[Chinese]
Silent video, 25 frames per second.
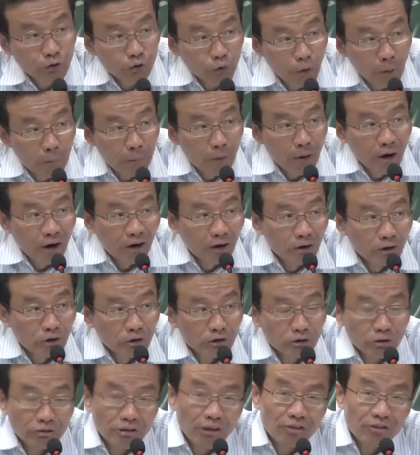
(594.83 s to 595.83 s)
要突破
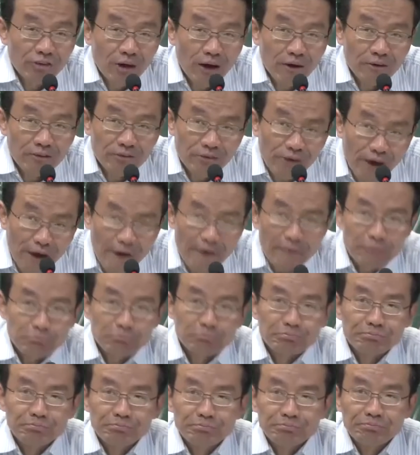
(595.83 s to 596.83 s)
欧洲的疆界
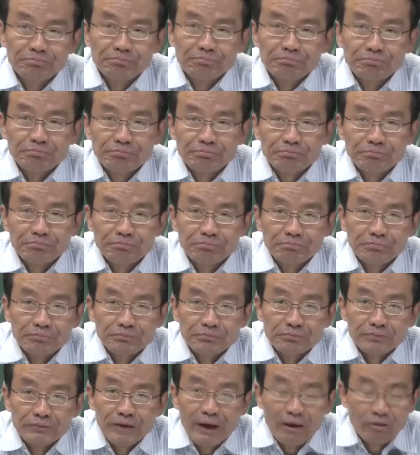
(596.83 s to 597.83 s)

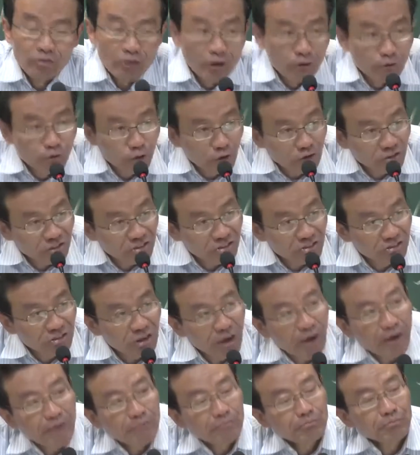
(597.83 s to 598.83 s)
来征服世
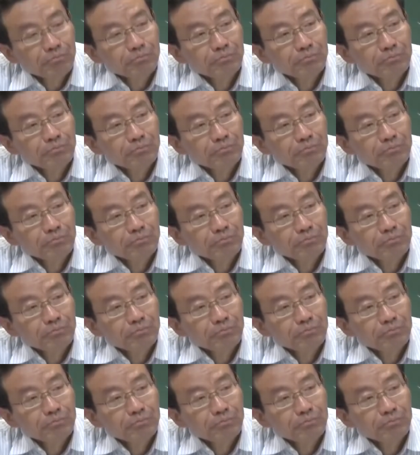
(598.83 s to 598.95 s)
界。